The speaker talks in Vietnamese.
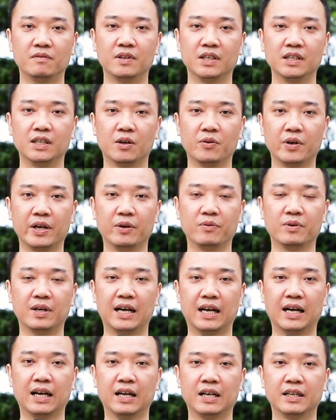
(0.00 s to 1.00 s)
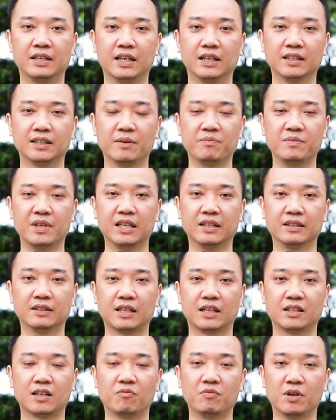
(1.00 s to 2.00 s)
với khẩu hiệu là nâng tầm nhìn
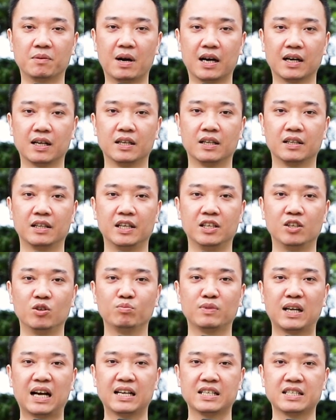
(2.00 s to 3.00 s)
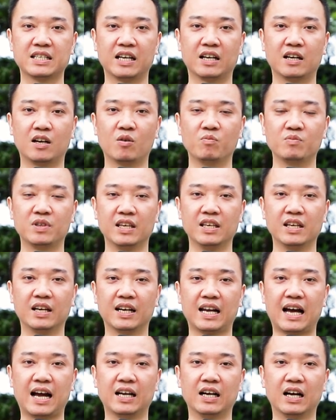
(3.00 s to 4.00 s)
thành công vượt bậc thì chúng ta sẽ không chỉ
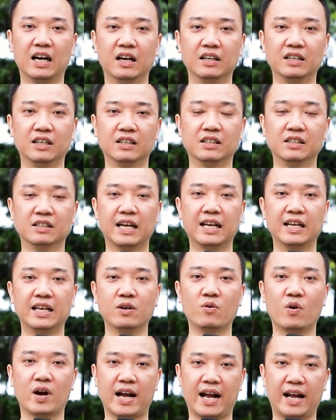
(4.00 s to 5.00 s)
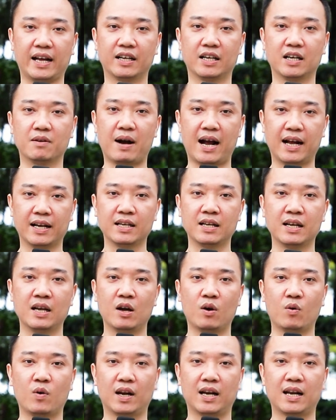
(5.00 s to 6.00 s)
dừng lại ở những người đại lý ngoại hạng cơ bản
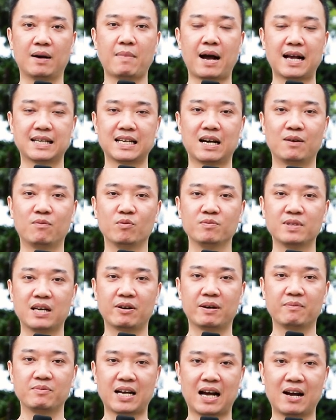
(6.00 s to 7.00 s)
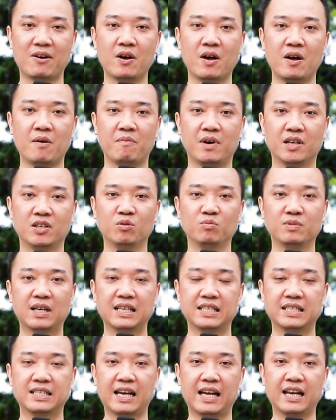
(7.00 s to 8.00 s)
hoặc là 3 sao, 4 sao, 5 sao mà chúng
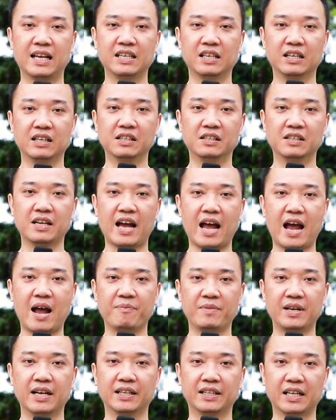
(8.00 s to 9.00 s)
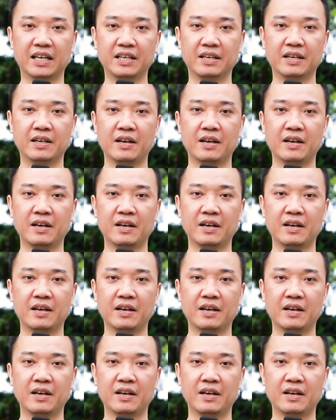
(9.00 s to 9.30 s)
ta sẽ là những người MDRT